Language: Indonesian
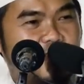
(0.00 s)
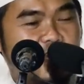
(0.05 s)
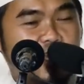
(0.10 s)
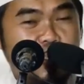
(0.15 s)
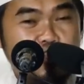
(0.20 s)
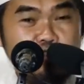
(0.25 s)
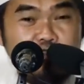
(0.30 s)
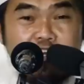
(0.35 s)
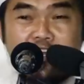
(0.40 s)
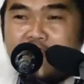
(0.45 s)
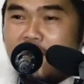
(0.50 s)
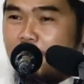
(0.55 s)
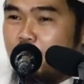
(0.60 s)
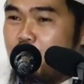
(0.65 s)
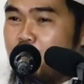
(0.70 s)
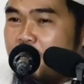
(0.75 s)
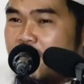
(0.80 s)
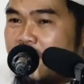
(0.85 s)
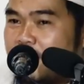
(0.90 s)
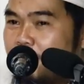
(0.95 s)
Itu
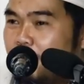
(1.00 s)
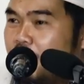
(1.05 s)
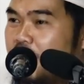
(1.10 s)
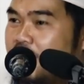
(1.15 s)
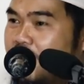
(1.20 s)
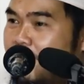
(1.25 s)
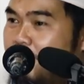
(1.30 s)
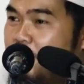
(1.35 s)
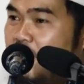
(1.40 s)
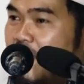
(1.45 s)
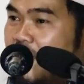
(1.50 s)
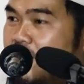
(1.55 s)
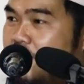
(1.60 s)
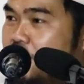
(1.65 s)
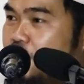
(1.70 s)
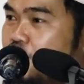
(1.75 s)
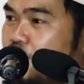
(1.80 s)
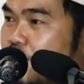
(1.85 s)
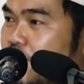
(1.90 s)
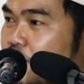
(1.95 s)
dilakukan oleh Nabi
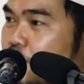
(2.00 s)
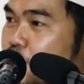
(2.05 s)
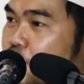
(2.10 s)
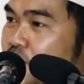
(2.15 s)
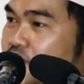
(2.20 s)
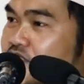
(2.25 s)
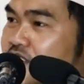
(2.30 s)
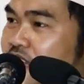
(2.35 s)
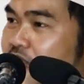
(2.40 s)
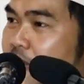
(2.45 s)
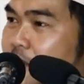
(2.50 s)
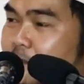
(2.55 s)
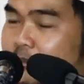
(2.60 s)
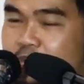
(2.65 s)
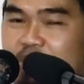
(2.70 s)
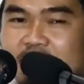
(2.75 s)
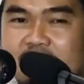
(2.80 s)
Ali Shallallahu Alaihi Wasallam.